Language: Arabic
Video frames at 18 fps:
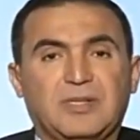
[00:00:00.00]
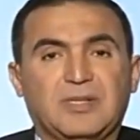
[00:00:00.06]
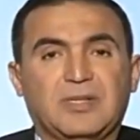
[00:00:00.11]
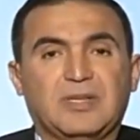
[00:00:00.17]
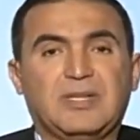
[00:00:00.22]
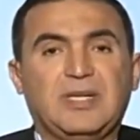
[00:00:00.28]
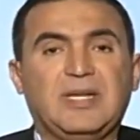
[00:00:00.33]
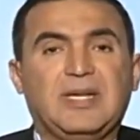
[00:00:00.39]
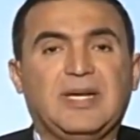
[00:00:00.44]

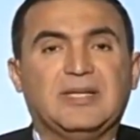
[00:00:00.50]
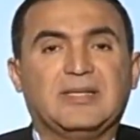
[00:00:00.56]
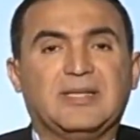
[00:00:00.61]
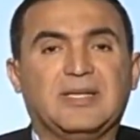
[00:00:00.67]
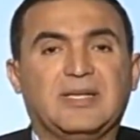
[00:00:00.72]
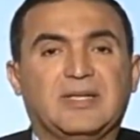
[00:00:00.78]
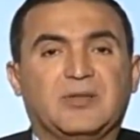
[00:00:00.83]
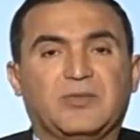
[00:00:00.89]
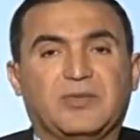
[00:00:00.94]
ديت
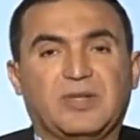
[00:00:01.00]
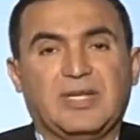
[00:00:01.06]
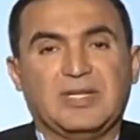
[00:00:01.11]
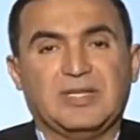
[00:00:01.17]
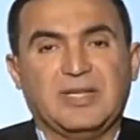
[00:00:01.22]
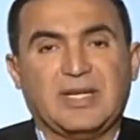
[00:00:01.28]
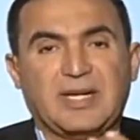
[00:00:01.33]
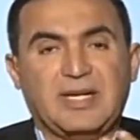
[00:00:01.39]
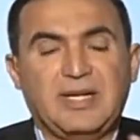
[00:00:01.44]
التفاعلات
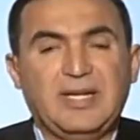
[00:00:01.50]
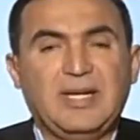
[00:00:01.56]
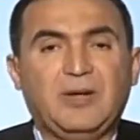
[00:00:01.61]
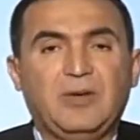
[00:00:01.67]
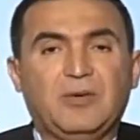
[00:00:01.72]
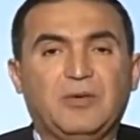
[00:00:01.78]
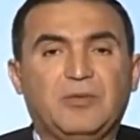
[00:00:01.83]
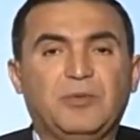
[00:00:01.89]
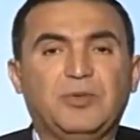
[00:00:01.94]

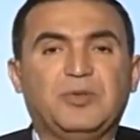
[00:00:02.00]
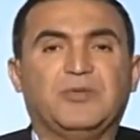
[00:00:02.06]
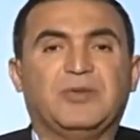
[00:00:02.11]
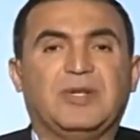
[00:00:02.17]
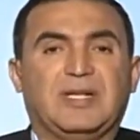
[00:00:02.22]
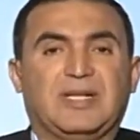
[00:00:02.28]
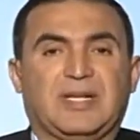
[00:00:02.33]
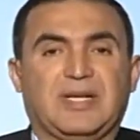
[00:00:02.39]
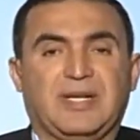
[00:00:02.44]
الداخلية
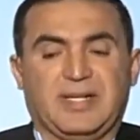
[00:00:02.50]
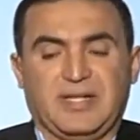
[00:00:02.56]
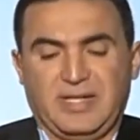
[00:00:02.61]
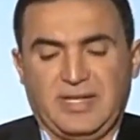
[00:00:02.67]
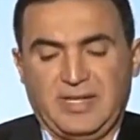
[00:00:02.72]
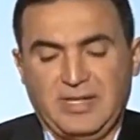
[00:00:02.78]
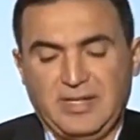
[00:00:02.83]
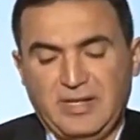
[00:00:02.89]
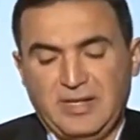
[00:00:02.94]
والتفاعلات
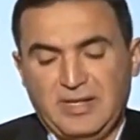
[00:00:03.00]
الخارجية